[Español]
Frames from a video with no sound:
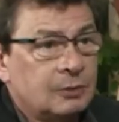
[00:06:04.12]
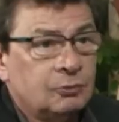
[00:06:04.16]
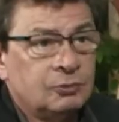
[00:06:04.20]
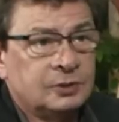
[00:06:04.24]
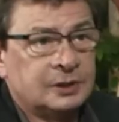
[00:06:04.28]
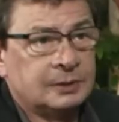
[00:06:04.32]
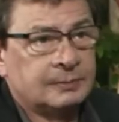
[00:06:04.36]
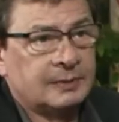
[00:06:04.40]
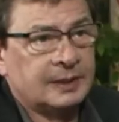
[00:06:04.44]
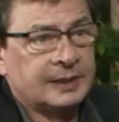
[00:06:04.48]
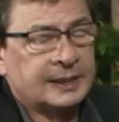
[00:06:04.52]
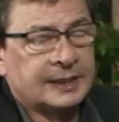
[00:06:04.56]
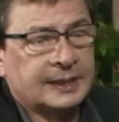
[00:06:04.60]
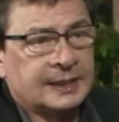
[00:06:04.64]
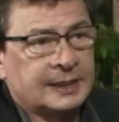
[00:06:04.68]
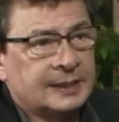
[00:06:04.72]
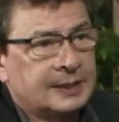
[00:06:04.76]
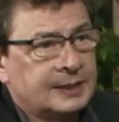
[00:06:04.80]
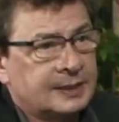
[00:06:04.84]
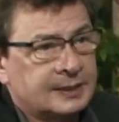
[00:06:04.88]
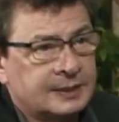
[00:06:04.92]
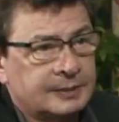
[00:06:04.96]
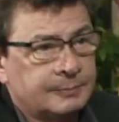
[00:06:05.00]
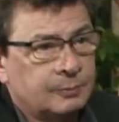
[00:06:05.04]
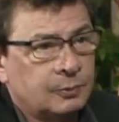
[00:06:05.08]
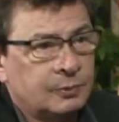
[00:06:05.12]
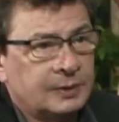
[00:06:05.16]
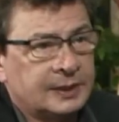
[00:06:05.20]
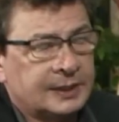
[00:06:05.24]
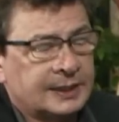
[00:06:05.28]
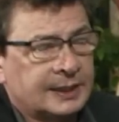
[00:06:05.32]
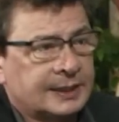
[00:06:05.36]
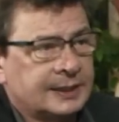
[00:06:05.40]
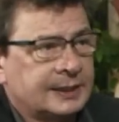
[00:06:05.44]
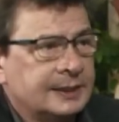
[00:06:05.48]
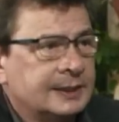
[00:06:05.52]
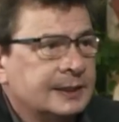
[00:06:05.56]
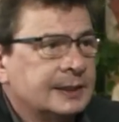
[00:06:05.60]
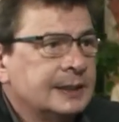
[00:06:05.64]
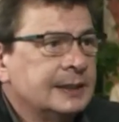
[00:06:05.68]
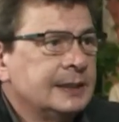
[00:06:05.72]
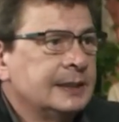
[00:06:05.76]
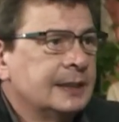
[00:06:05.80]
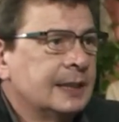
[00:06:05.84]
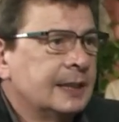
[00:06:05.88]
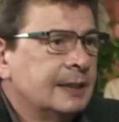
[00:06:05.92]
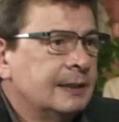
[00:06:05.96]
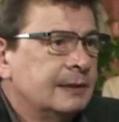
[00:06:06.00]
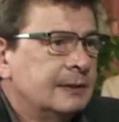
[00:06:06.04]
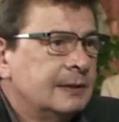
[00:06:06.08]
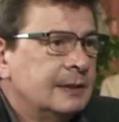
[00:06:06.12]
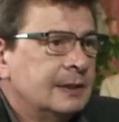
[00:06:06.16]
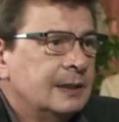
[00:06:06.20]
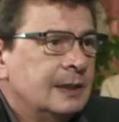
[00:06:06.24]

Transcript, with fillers: en la última década en la República Argentina.